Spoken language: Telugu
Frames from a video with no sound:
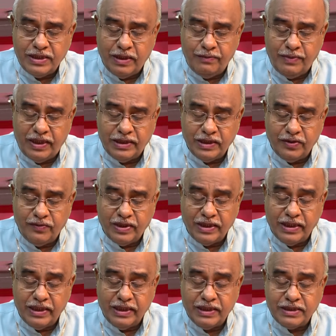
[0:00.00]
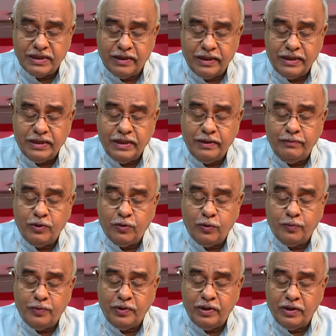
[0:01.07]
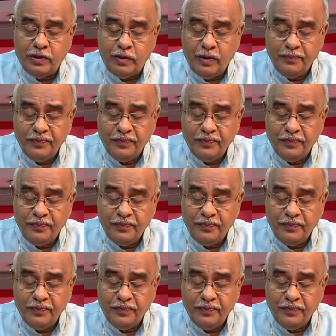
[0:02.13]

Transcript: సామాజిక వర్గానికి సంక్షేమ రూపంలో